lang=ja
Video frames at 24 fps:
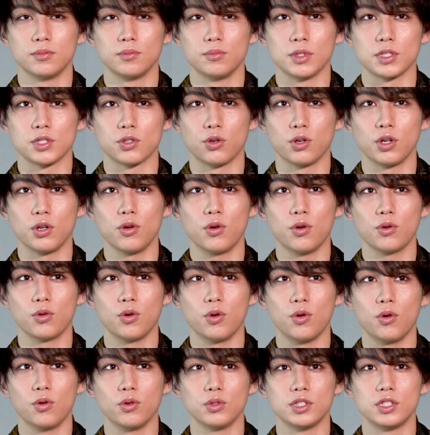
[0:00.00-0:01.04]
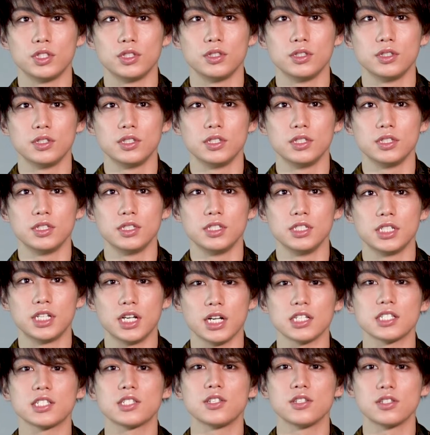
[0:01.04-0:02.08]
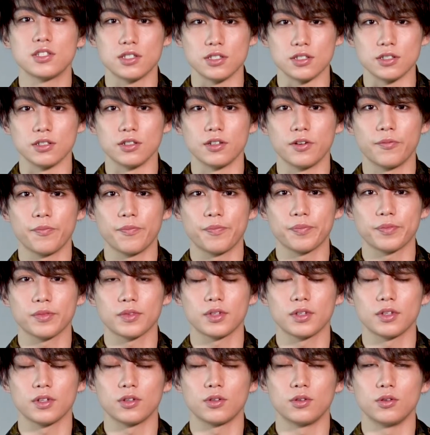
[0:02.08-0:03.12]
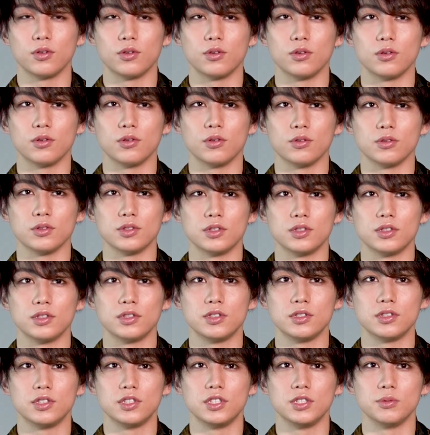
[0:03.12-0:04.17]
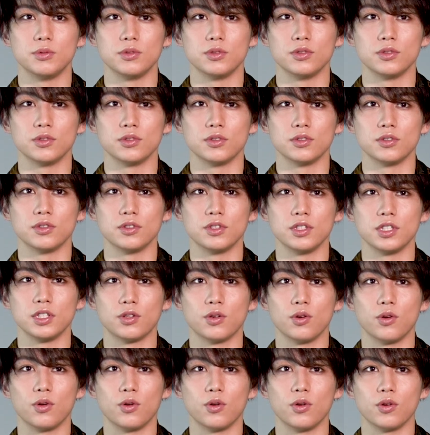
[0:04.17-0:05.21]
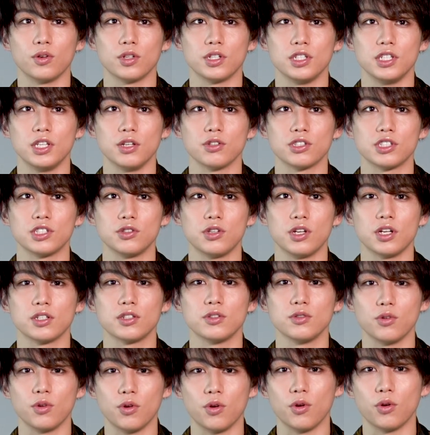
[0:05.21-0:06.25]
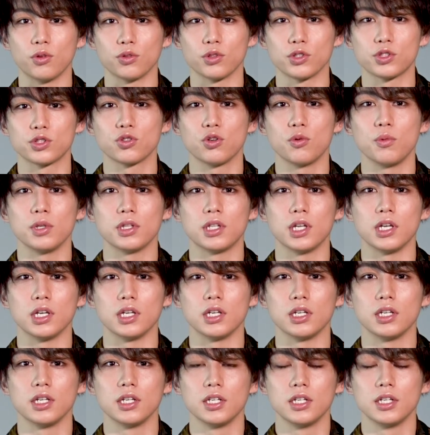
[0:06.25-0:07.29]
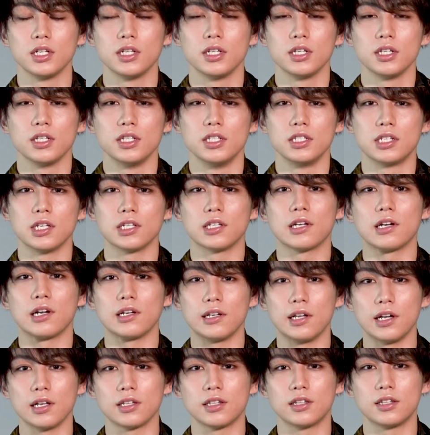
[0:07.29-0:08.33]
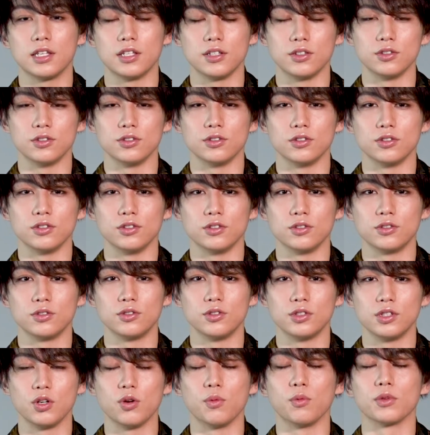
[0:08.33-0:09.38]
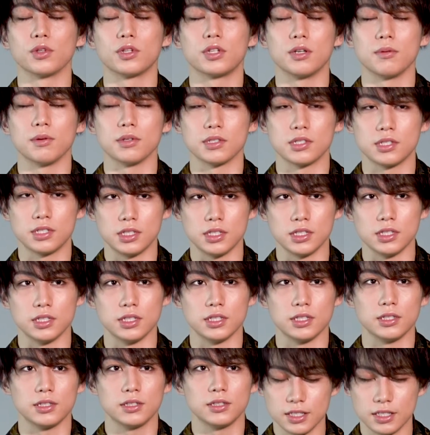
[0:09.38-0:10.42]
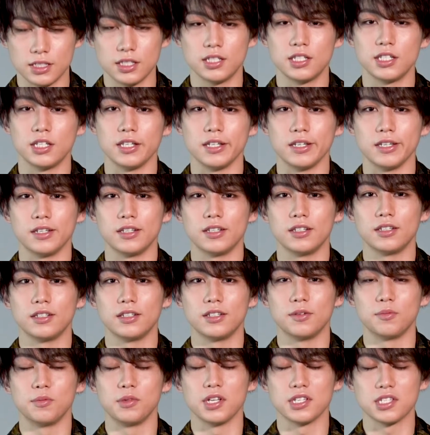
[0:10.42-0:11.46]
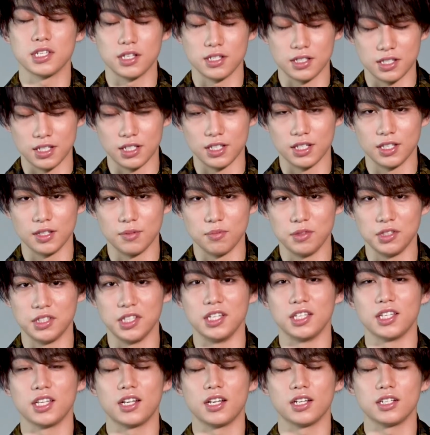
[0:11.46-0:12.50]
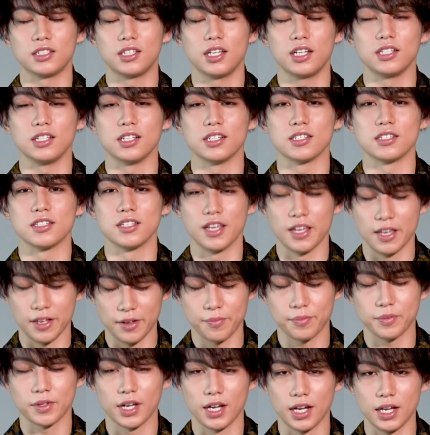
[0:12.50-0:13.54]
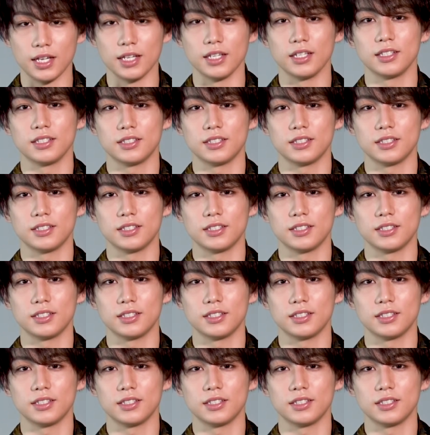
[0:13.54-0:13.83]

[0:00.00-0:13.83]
まあ、それをこう生かしつつこう自分にこう秀吉の役を落とし込めていけたらなっていうふうに思ってますし是非皆さんに見ていただきたいですねはい。